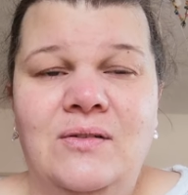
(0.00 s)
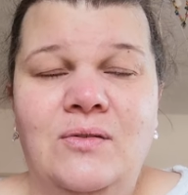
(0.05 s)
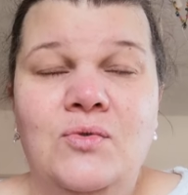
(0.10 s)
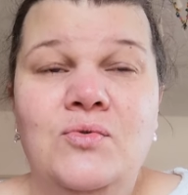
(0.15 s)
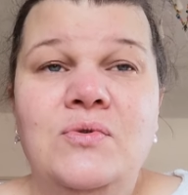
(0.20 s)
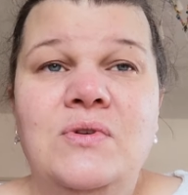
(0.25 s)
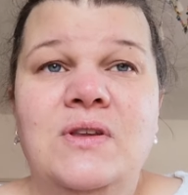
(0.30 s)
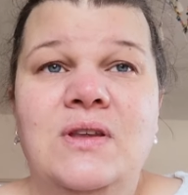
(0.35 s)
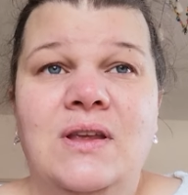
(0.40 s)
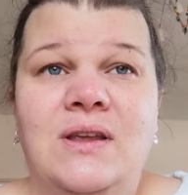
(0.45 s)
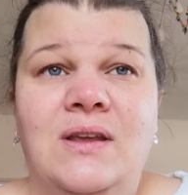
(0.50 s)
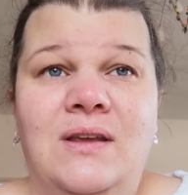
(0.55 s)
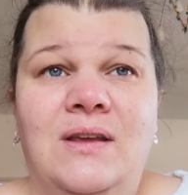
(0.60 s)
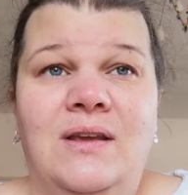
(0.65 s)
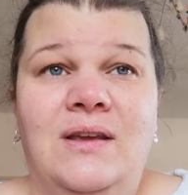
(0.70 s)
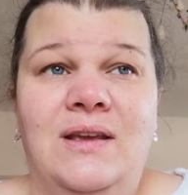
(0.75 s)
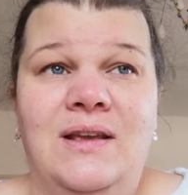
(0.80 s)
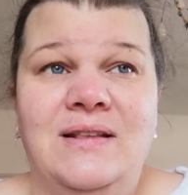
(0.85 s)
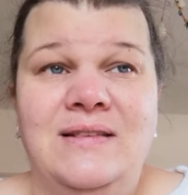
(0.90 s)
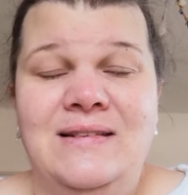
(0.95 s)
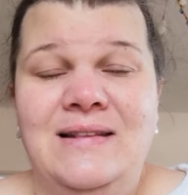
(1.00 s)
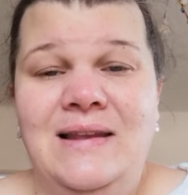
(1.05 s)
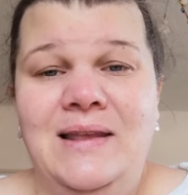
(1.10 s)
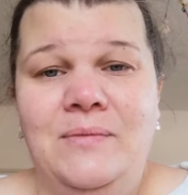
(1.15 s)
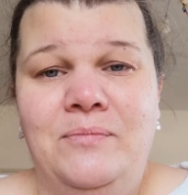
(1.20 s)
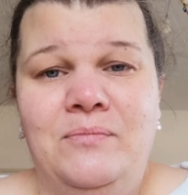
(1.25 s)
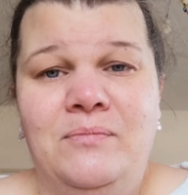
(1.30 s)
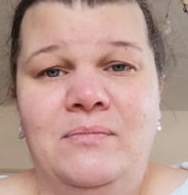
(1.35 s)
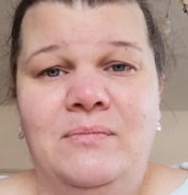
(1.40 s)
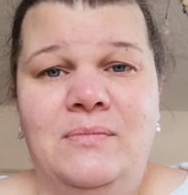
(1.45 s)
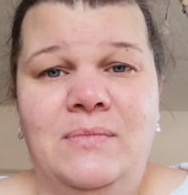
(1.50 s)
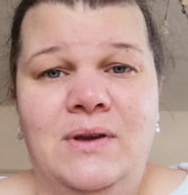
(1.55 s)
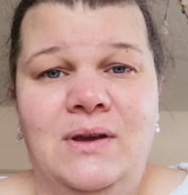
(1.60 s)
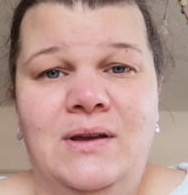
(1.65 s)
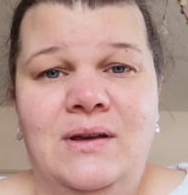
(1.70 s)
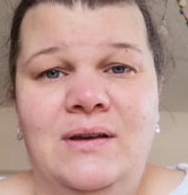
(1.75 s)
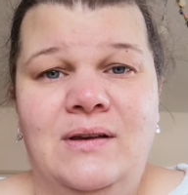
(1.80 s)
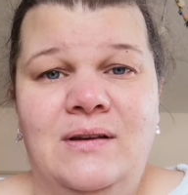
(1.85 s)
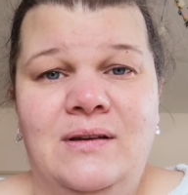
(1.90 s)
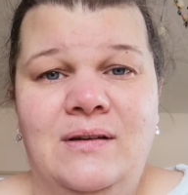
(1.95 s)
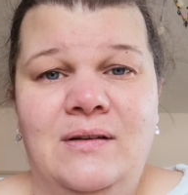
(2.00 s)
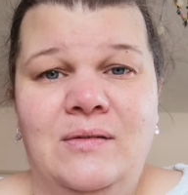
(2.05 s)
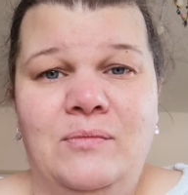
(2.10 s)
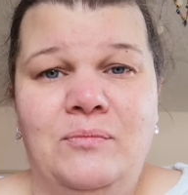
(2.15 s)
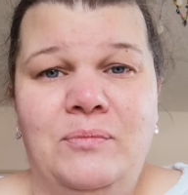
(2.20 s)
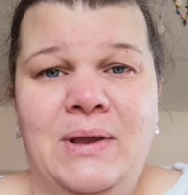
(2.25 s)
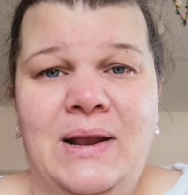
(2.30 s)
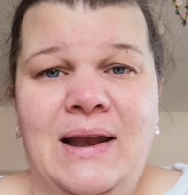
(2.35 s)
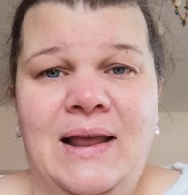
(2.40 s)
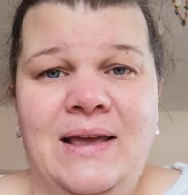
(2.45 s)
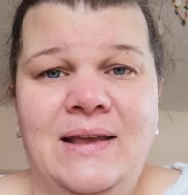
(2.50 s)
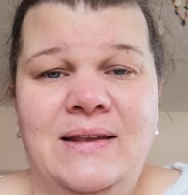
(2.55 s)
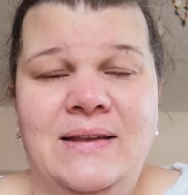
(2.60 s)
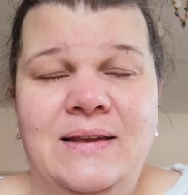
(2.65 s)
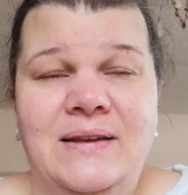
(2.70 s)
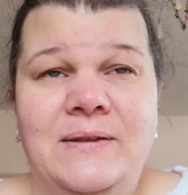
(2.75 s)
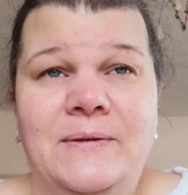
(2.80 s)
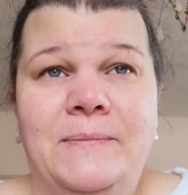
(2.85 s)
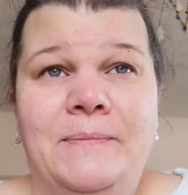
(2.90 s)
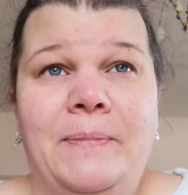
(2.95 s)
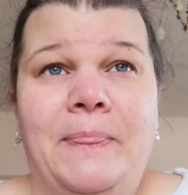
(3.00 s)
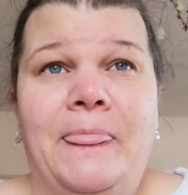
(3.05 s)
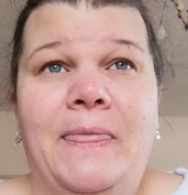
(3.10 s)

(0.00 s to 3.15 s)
gut ins Leben äh, begleitet.